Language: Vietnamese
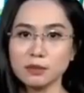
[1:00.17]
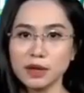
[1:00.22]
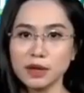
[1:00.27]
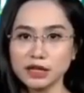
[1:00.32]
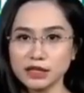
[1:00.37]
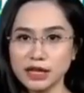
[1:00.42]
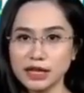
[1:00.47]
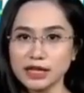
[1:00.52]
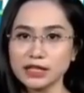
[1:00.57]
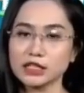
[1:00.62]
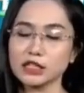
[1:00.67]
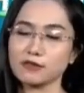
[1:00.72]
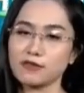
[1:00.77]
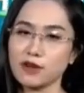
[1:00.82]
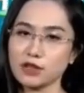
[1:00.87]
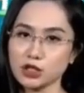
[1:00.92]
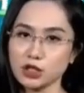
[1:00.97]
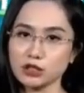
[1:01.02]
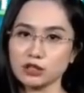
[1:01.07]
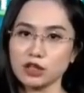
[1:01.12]
Bình Định trở
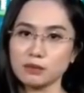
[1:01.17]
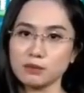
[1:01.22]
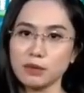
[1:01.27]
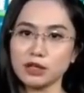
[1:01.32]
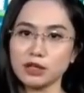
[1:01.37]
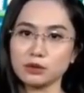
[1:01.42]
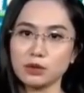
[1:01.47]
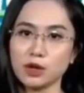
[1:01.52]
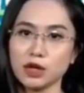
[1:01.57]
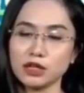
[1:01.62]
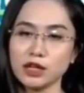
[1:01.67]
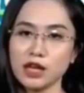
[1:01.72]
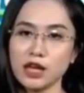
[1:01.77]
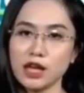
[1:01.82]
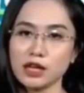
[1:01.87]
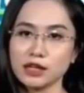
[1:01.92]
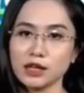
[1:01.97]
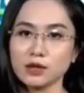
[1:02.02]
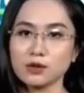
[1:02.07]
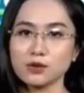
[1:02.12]
vào cho tới Bình Thuận,
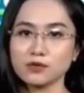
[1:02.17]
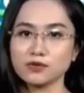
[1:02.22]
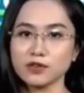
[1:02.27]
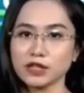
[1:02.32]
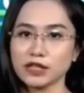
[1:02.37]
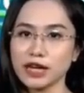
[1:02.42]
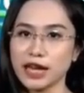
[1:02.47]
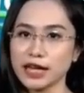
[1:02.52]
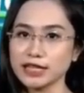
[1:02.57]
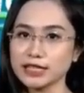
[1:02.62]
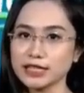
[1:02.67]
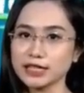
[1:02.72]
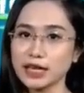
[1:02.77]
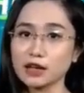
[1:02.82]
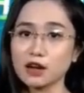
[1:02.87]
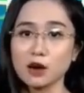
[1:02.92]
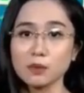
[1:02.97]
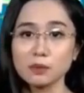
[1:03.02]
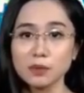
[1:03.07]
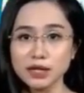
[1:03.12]
nên khu vực này
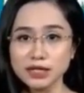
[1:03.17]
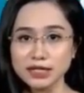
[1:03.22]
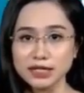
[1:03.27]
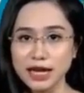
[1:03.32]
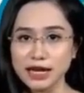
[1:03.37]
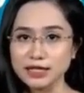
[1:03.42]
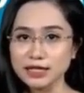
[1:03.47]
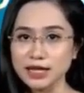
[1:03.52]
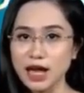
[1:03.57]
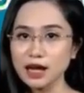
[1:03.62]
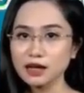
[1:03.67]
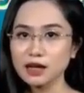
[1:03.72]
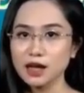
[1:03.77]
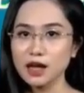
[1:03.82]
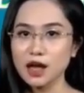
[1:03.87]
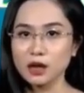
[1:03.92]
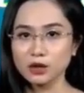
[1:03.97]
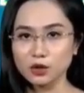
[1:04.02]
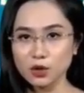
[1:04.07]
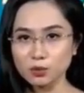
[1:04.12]
sẽ có mưa rải rác,
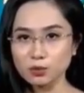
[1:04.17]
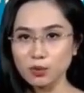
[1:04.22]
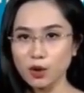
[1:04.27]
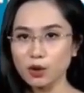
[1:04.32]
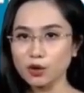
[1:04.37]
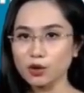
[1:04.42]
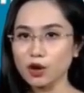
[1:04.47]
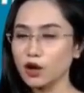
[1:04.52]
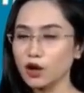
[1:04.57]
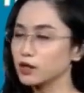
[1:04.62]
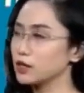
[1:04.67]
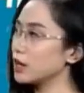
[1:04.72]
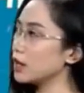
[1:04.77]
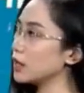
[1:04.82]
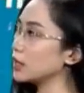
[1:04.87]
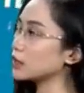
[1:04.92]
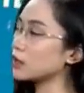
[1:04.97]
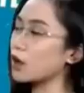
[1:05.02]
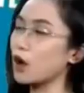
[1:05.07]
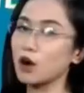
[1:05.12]
cục bộ có
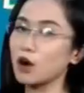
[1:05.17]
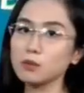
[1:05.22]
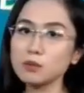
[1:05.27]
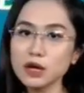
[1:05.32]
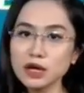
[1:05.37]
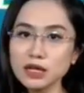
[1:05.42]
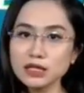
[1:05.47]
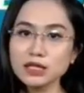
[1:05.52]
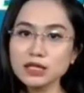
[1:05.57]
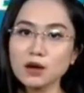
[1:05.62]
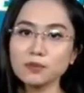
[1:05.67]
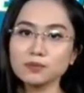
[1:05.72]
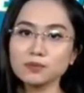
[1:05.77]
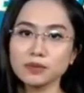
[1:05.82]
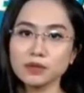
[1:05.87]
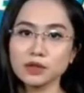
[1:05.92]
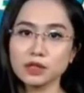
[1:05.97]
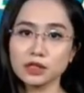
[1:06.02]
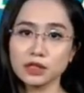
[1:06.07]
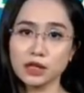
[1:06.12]
nơi có mưa rông,
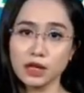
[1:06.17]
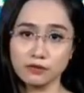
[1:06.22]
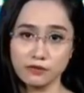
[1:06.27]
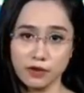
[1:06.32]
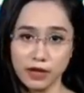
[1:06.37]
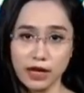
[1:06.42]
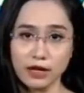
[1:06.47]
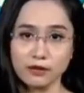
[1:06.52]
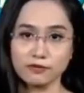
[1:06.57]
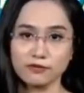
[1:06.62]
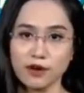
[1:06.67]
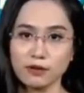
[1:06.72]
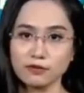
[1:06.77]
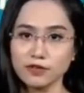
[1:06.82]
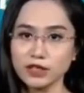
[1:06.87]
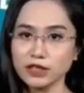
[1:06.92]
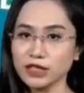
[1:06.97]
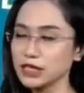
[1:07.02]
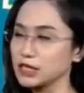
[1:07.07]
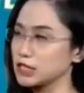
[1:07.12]
cần phải đề phòng
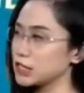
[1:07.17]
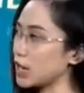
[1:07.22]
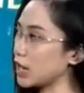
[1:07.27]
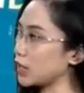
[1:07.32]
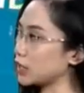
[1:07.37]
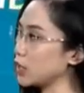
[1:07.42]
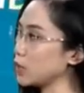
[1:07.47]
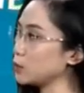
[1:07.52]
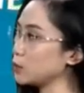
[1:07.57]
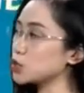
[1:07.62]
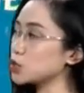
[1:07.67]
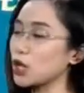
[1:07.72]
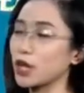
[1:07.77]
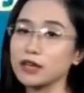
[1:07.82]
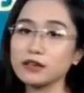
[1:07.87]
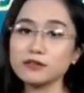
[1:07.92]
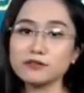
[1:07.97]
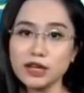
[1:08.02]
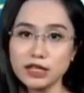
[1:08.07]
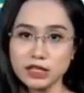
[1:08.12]
với tình trạng lốc
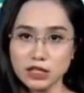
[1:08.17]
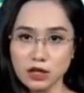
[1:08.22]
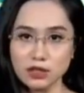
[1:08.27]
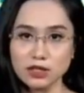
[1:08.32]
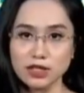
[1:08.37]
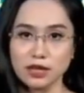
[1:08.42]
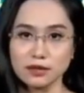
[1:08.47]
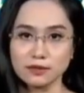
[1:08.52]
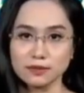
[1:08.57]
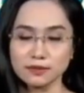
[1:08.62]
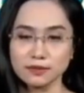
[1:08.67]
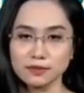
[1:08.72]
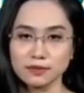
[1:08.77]
xoáy và gió giật.